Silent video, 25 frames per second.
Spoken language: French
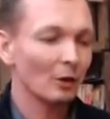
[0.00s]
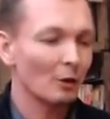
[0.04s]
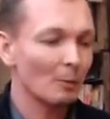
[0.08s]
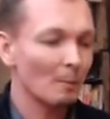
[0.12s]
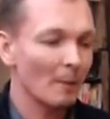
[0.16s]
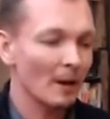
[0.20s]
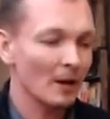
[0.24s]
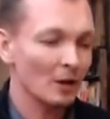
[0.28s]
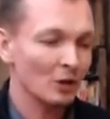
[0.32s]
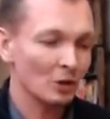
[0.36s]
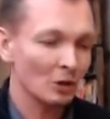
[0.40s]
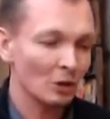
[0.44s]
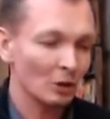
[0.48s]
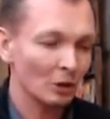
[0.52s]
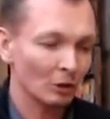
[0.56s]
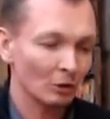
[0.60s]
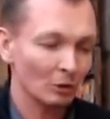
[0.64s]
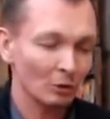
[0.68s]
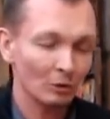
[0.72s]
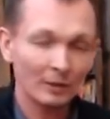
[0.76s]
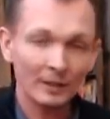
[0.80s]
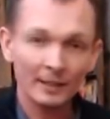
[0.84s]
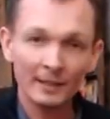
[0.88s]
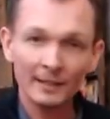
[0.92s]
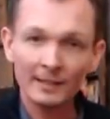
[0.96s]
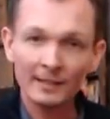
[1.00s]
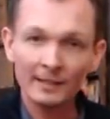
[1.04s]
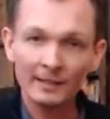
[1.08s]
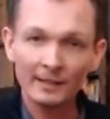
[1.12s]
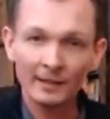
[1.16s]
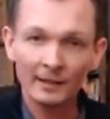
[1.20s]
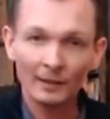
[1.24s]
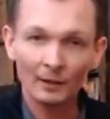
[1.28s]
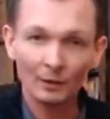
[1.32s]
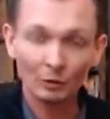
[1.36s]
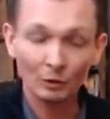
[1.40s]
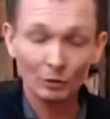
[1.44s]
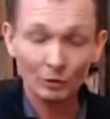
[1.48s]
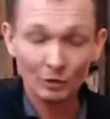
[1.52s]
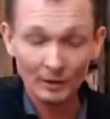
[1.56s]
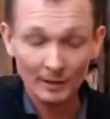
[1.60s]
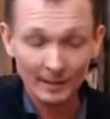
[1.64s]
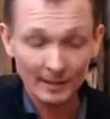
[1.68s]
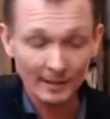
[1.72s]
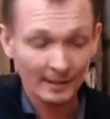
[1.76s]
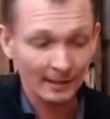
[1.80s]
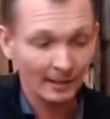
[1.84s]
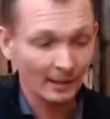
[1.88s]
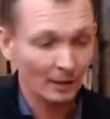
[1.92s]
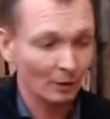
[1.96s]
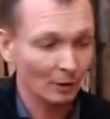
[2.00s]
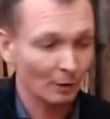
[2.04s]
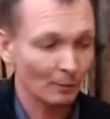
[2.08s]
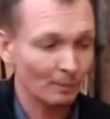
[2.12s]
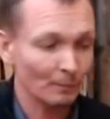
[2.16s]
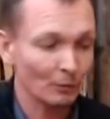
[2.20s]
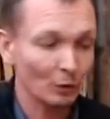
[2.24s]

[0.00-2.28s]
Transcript: majeures qu'utilisait euh,